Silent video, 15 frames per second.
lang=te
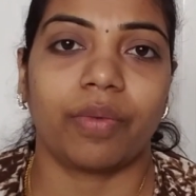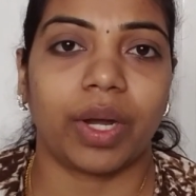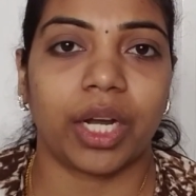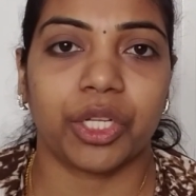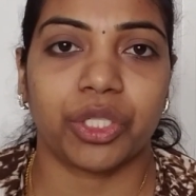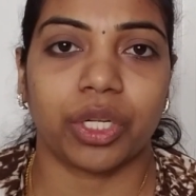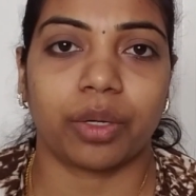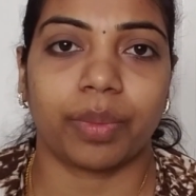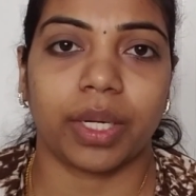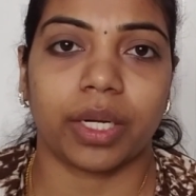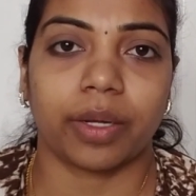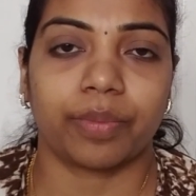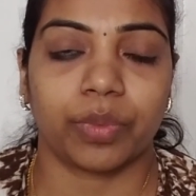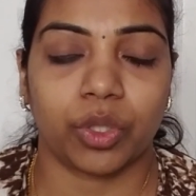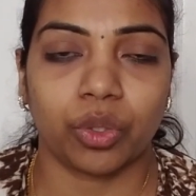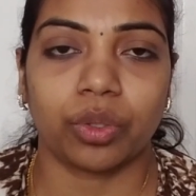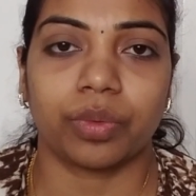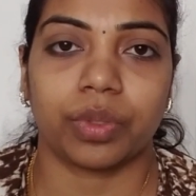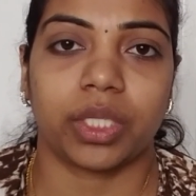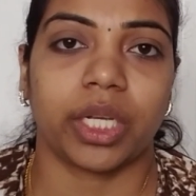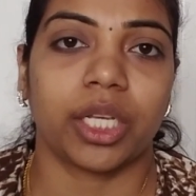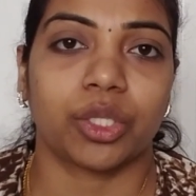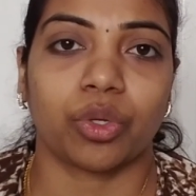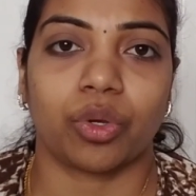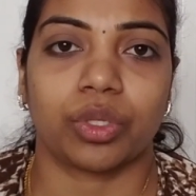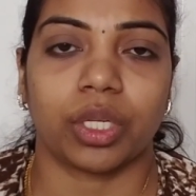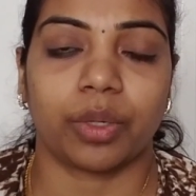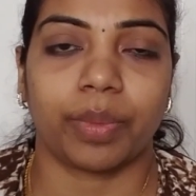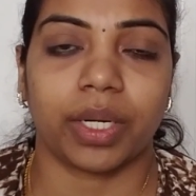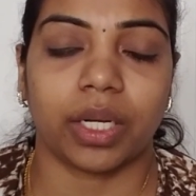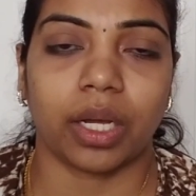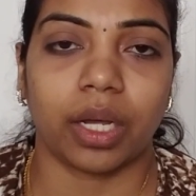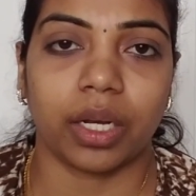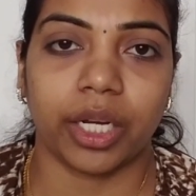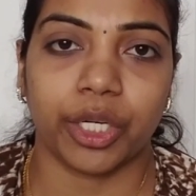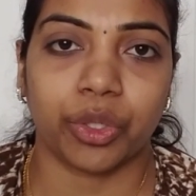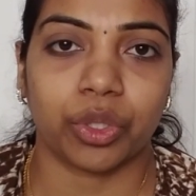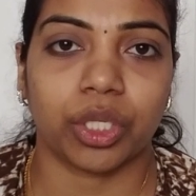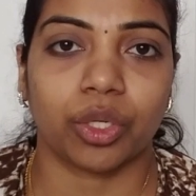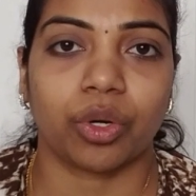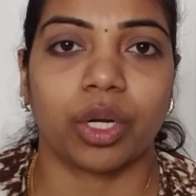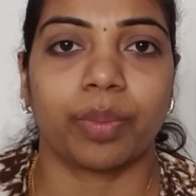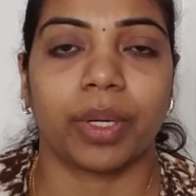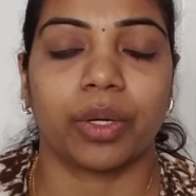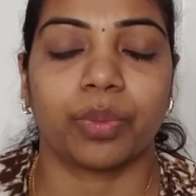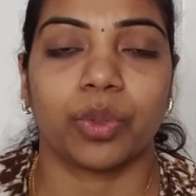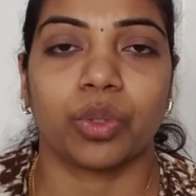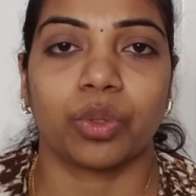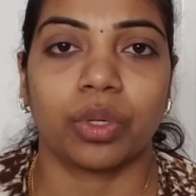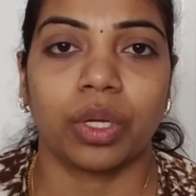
వెళ్ళొచ్చు అనమాట చేసుకోవచ్చు అనమాట ఆన్లైన్ ట్యూషన్ కూడా మనము